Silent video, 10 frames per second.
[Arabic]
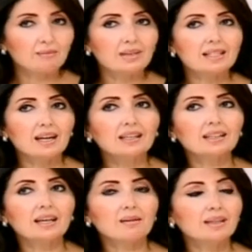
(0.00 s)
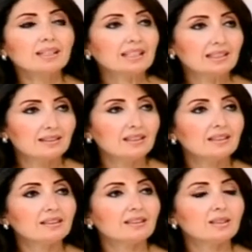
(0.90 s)
بس أنا كمان
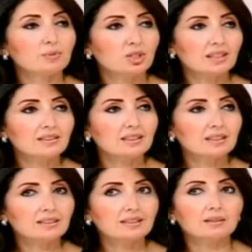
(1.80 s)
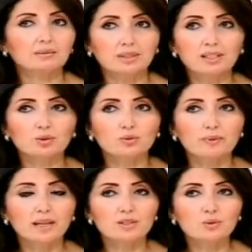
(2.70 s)
كتير بشدد بدنا نشوف
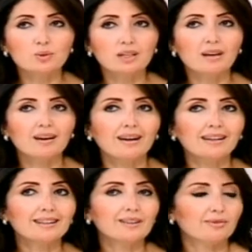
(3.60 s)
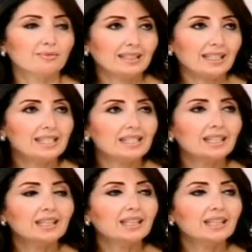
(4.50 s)
بهالصوره كيف بتحسي كل